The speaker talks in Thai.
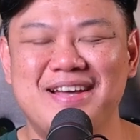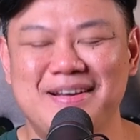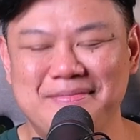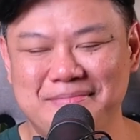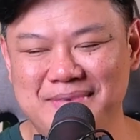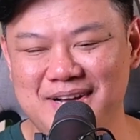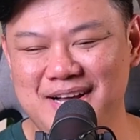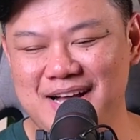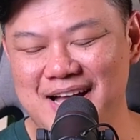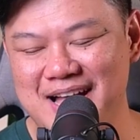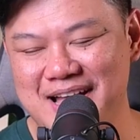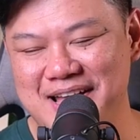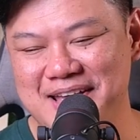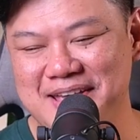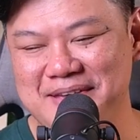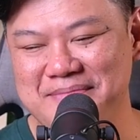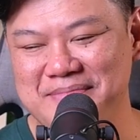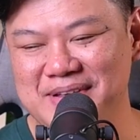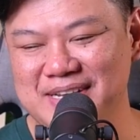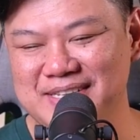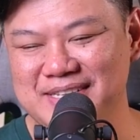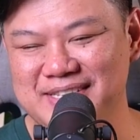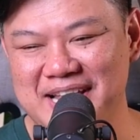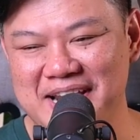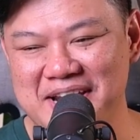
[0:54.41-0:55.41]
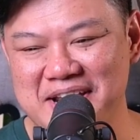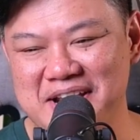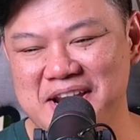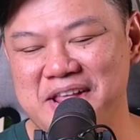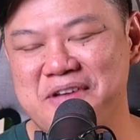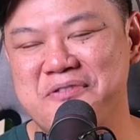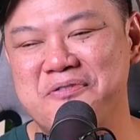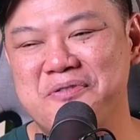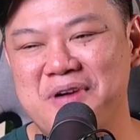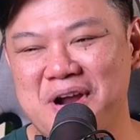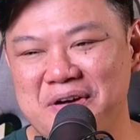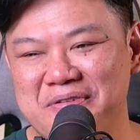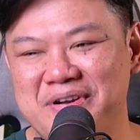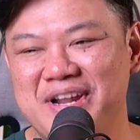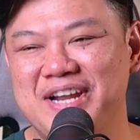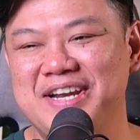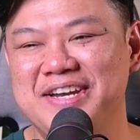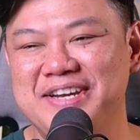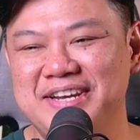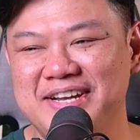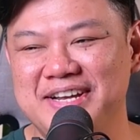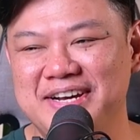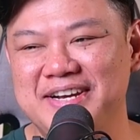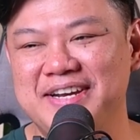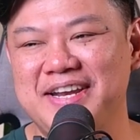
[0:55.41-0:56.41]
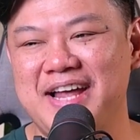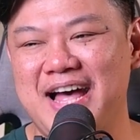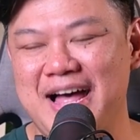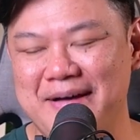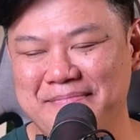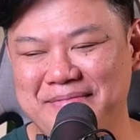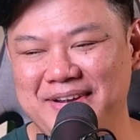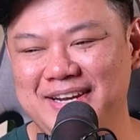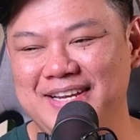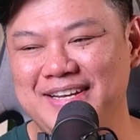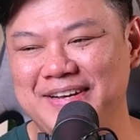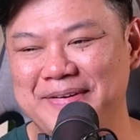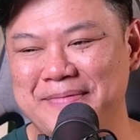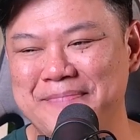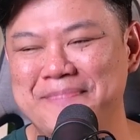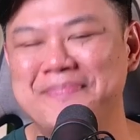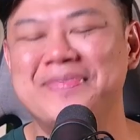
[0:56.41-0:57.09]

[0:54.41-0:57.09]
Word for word: เพื่อให้ Main Stand Highlight ของเรานั้นเดินทางไปถึง